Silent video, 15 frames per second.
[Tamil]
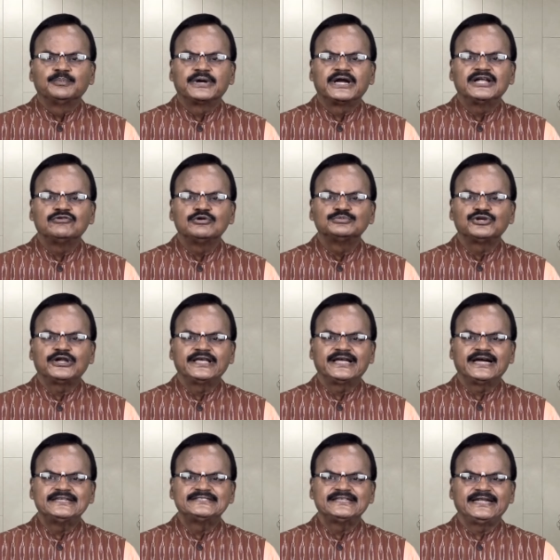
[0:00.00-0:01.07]
பிரணவம்
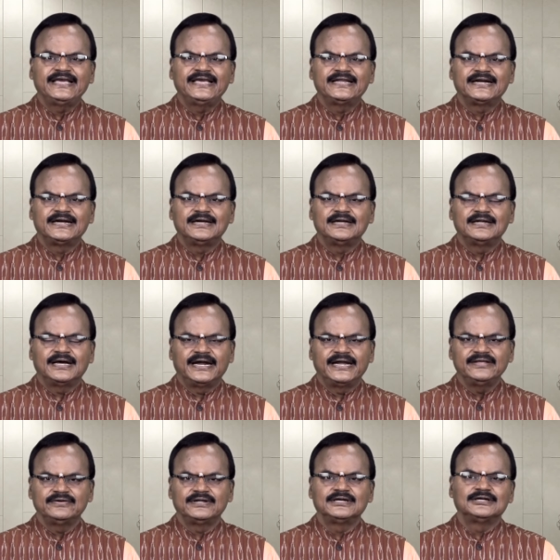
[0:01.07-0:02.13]
தொலைக்காட்சி நேயர்கள்
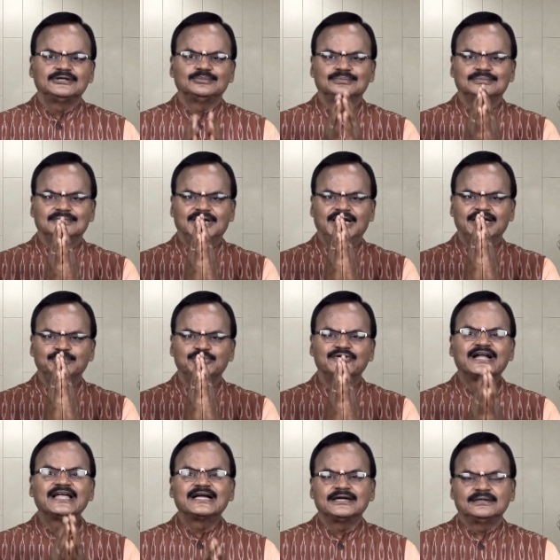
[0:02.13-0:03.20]
அனைவருக்கும் அன்பு
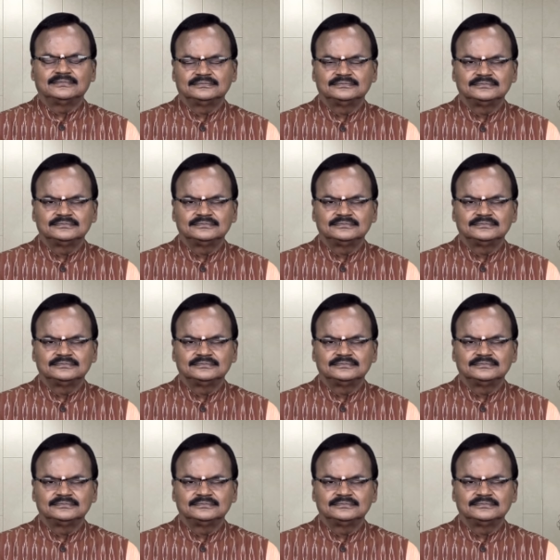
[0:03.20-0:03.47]
வணக்கம்